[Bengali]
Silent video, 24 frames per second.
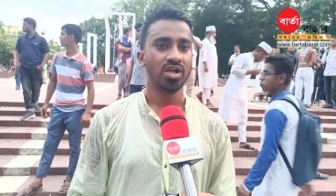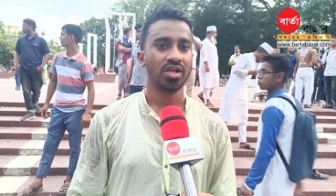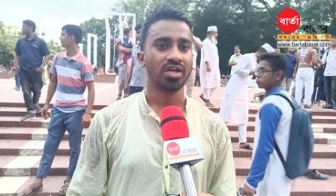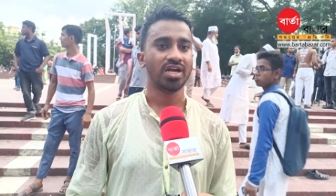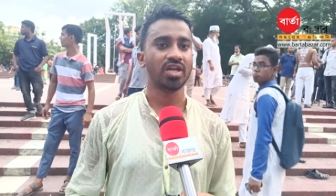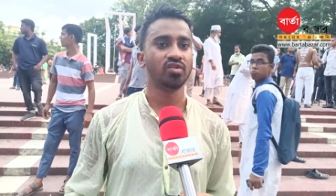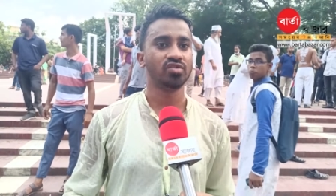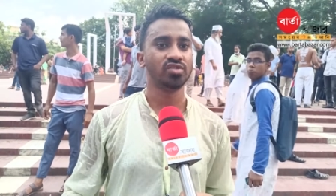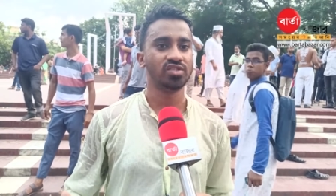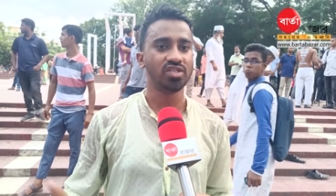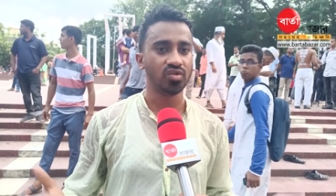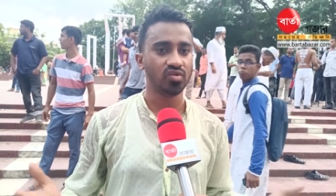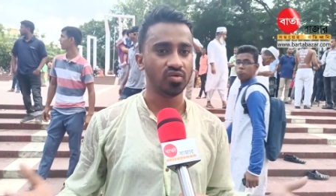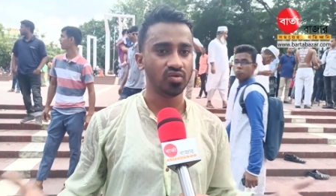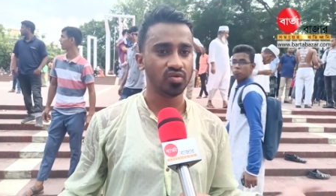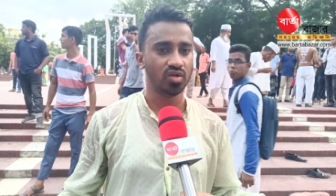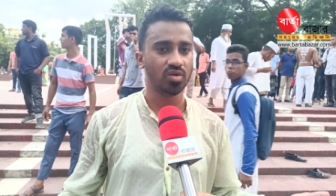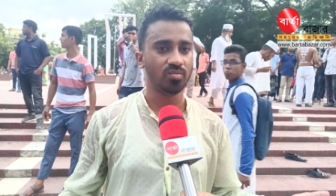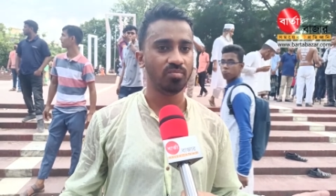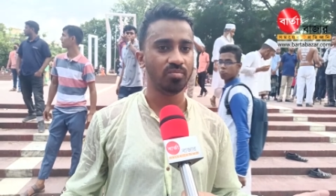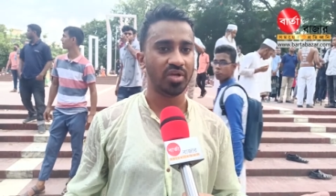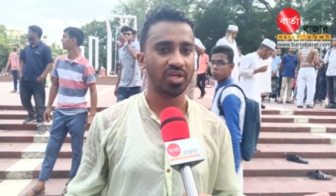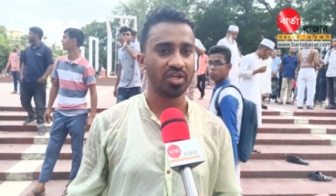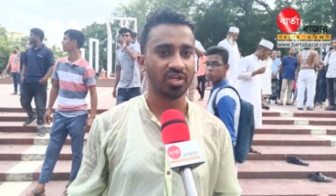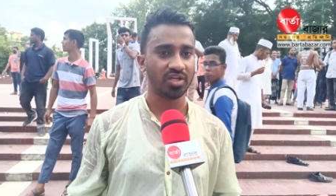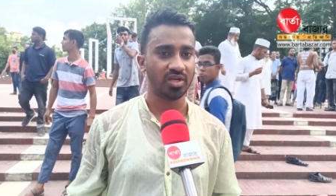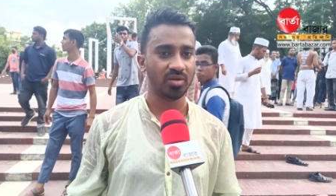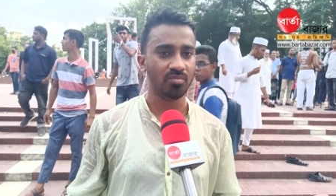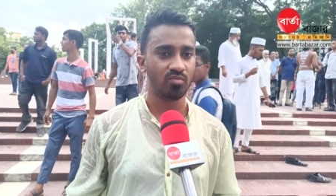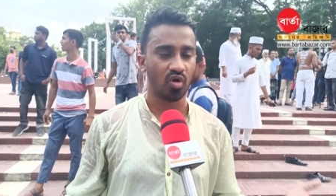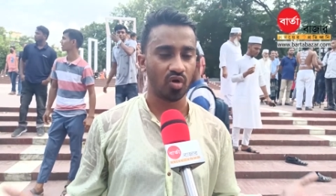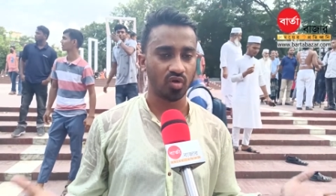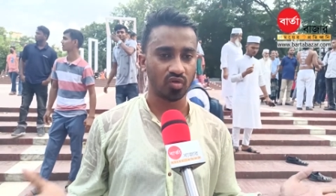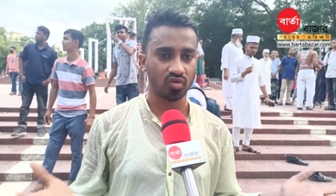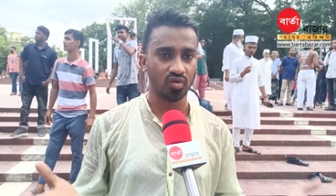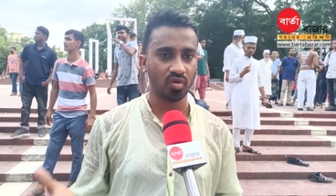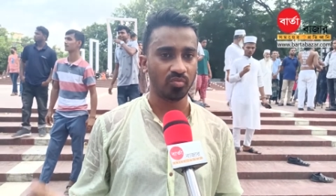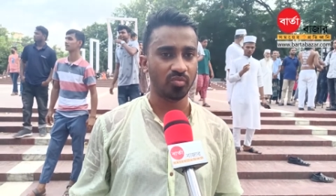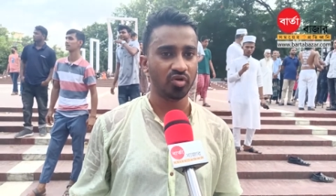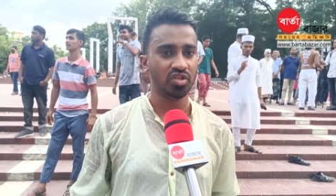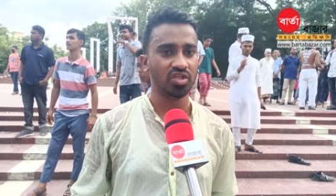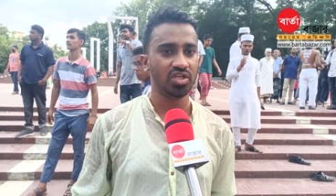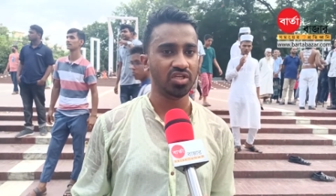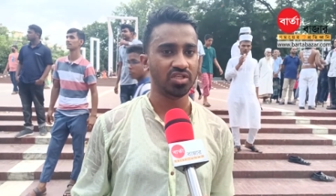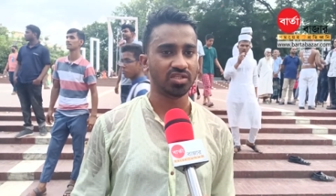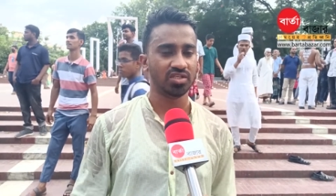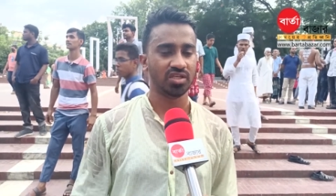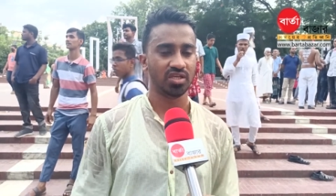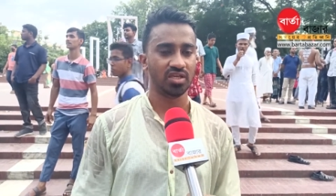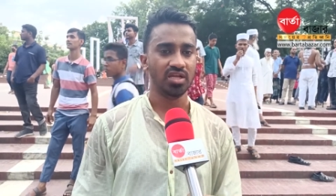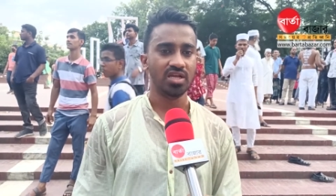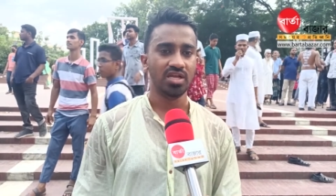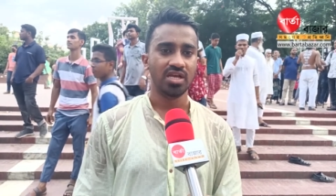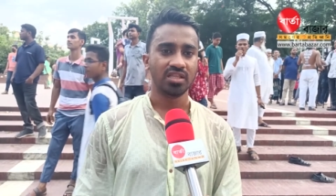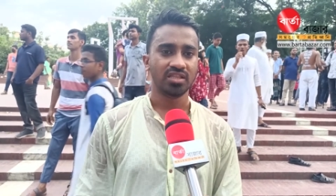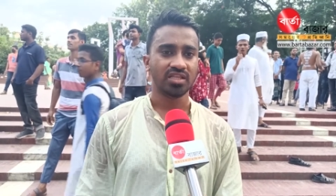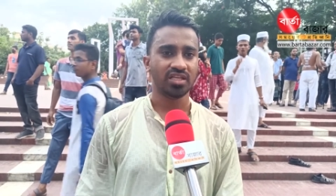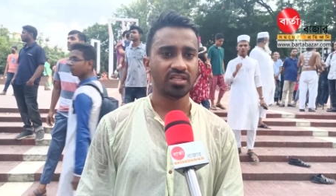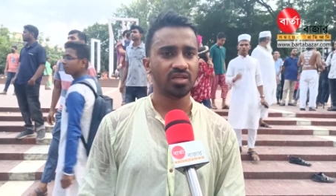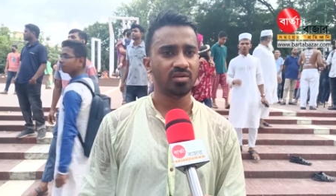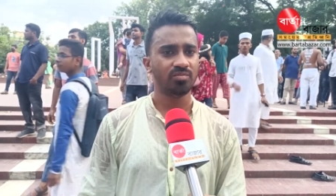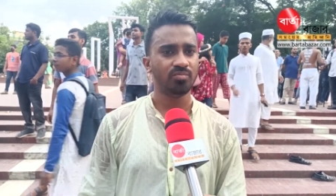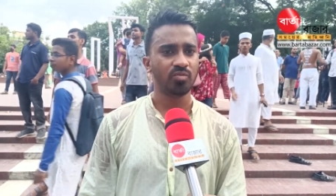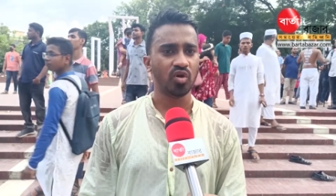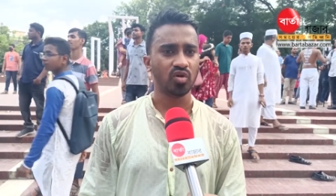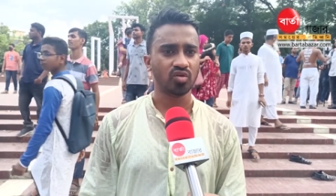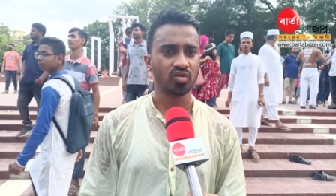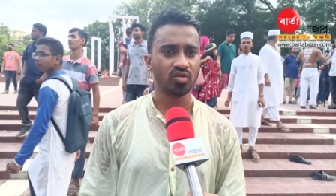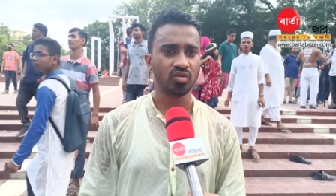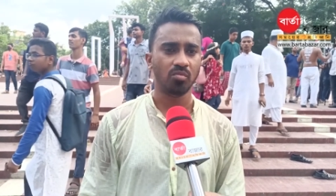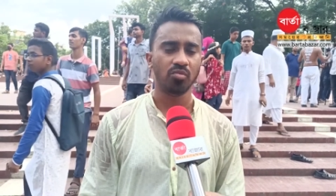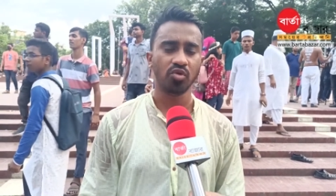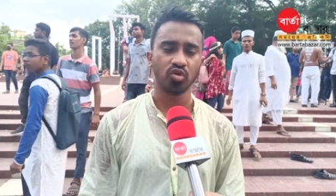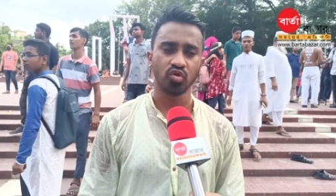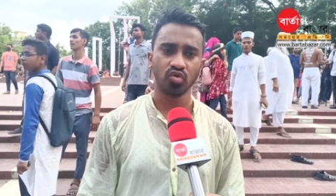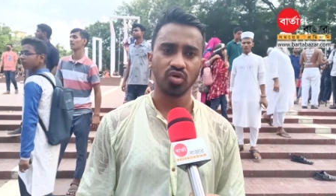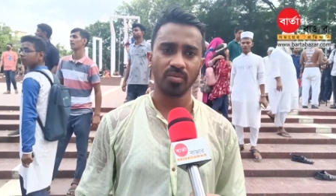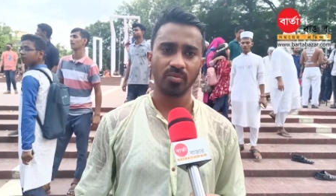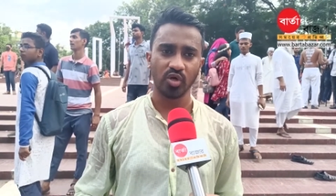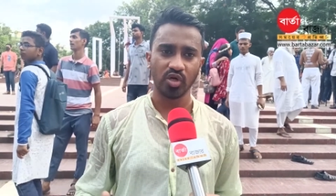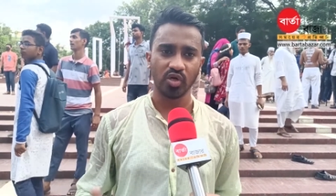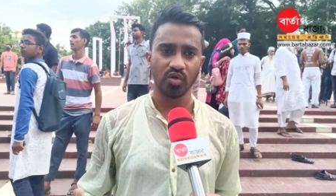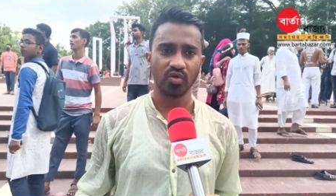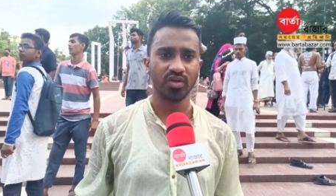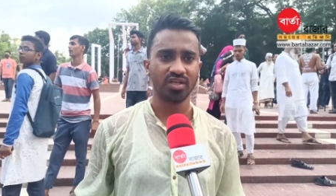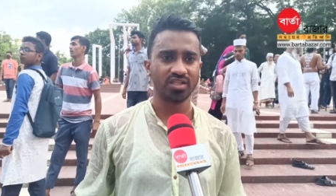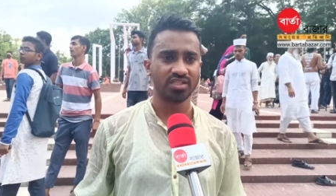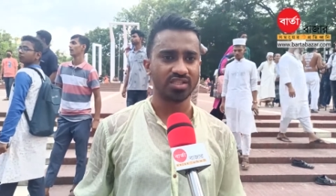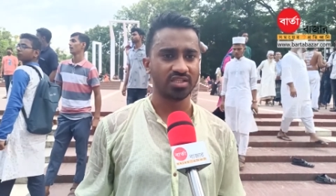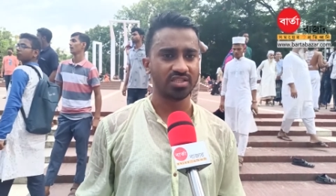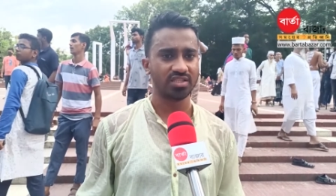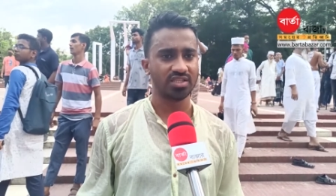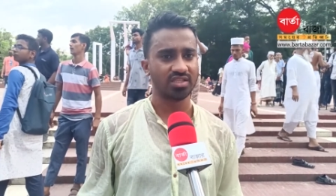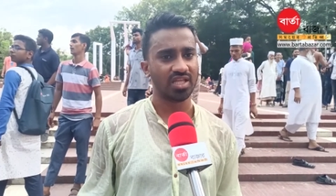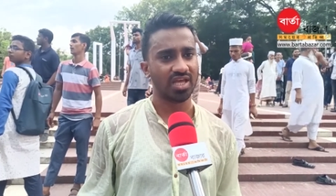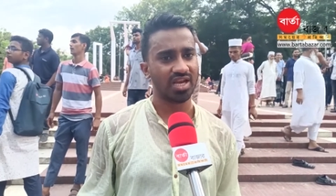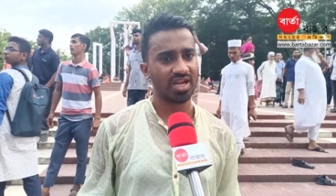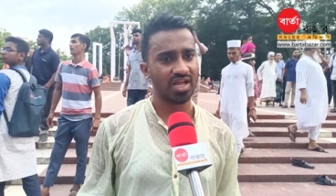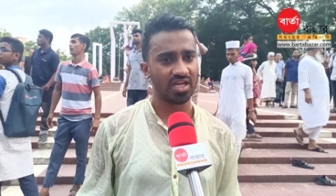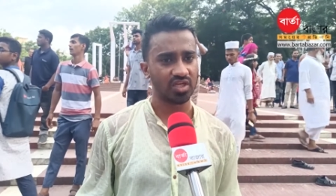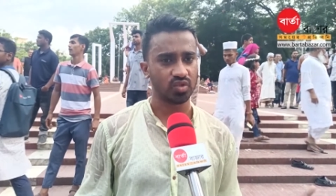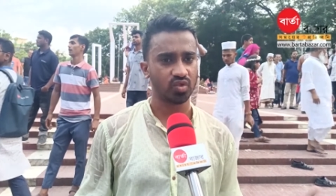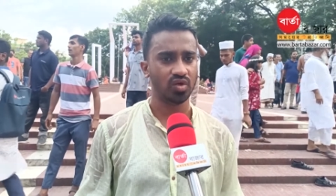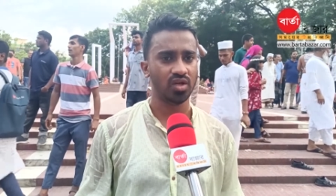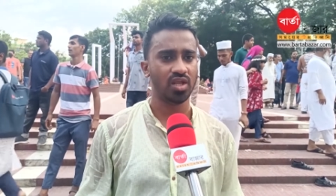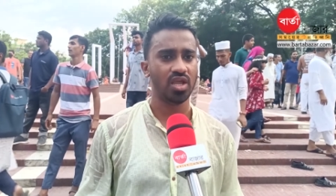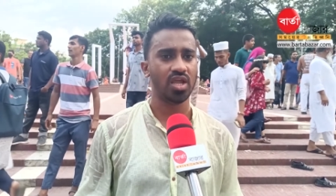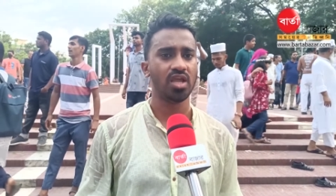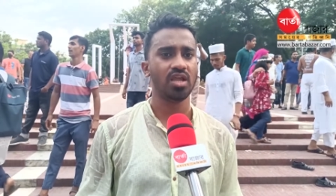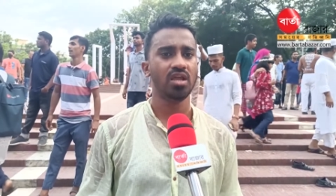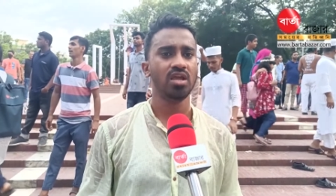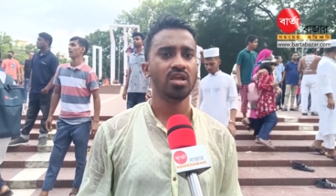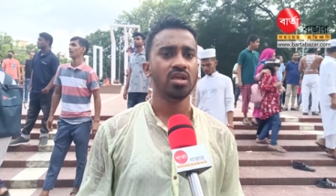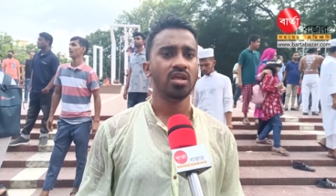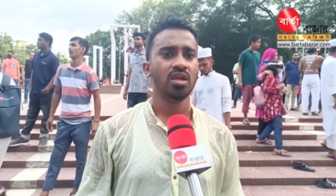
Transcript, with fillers: কারণ যে দুজন ভিকটিম বক্তব্য দিয়েছে তাদের বক্তব্য শুনে মনে হয়েছে যে তারা আসলেই